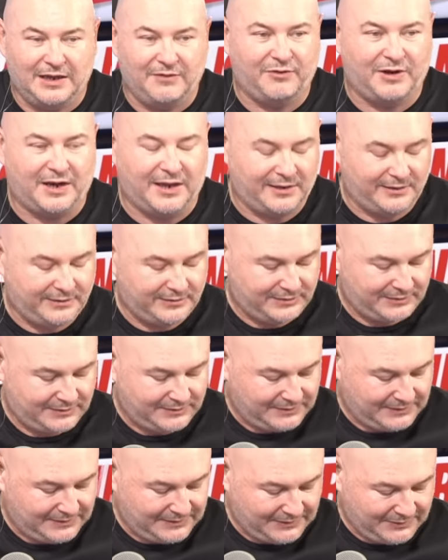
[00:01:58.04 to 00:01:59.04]
Et voilà. D'accord.
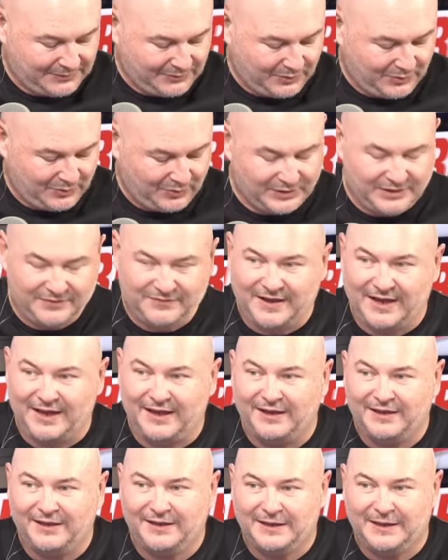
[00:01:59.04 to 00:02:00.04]
On y
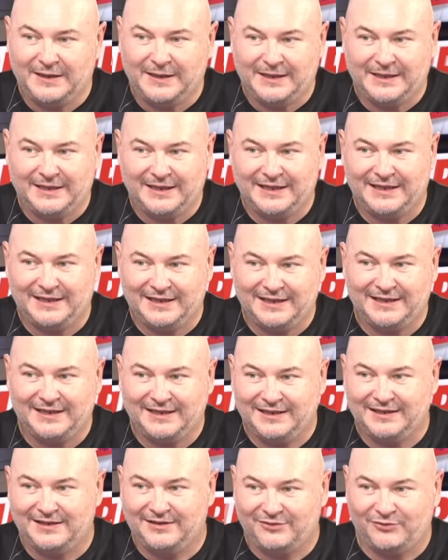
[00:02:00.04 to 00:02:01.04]
va Oui, qui
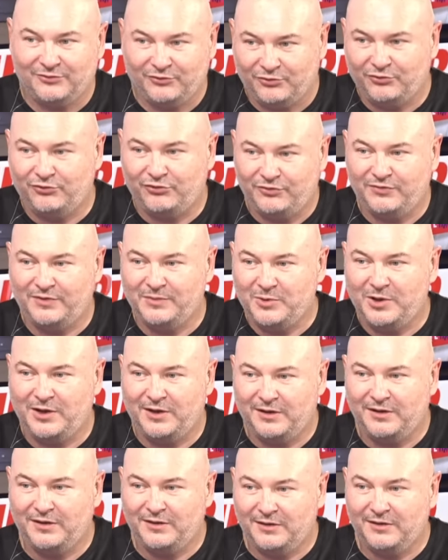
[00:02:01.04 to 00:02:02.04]
commence J'y vais
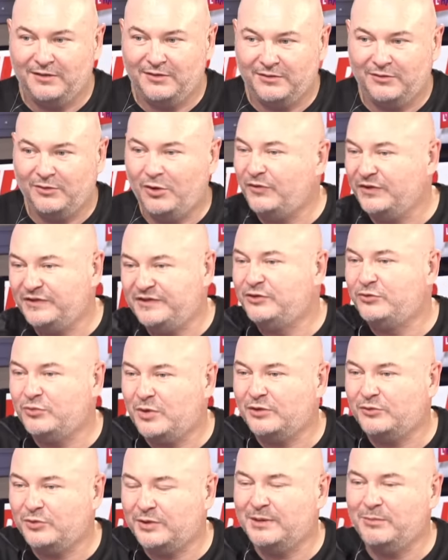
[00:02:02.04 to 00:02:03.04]
moi. Vas-y. Non, vas-y
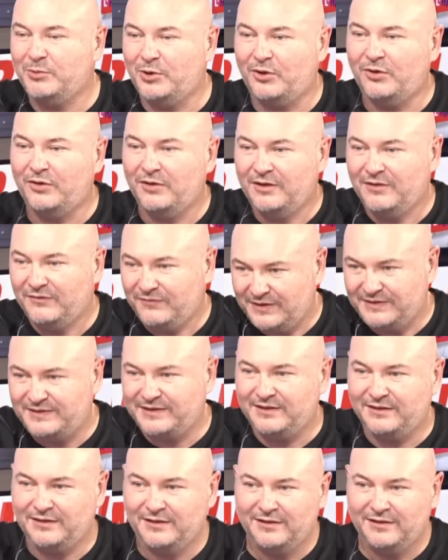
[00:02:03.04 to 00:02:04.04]
toi, toi Non, non, vas-y toi. Vas-y.